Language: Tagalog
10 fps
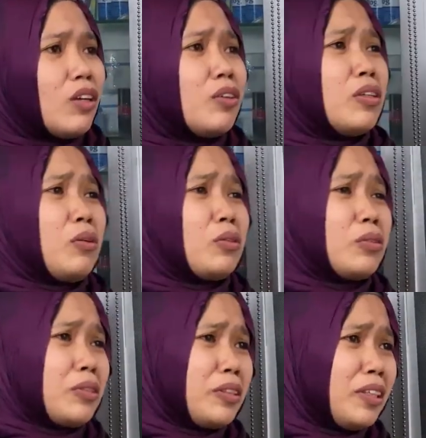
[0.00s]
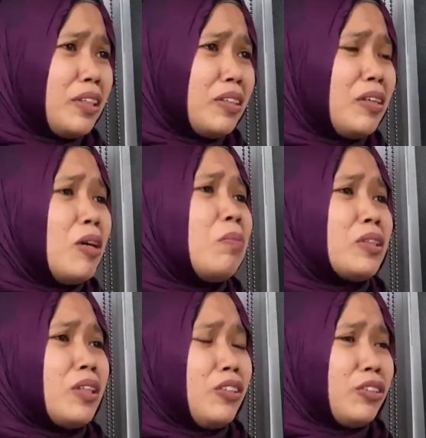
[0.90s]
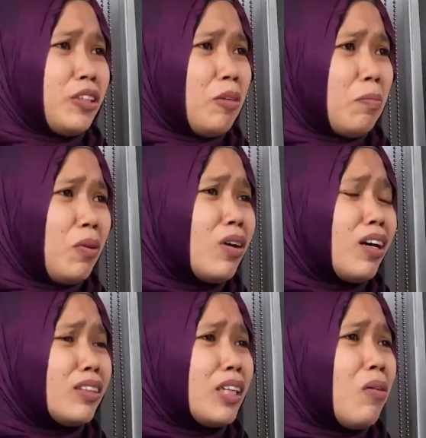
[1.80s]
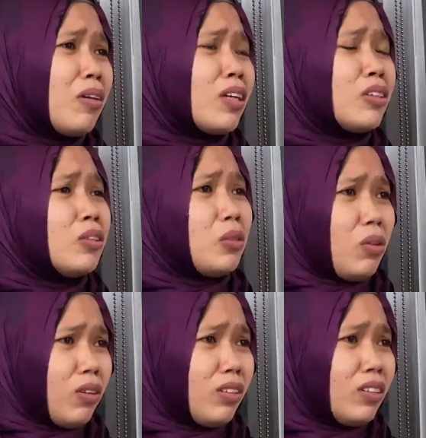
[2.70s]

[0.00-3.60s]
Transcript: Naku, sir. Pasensya na po. Kakatawag lang ni Doc.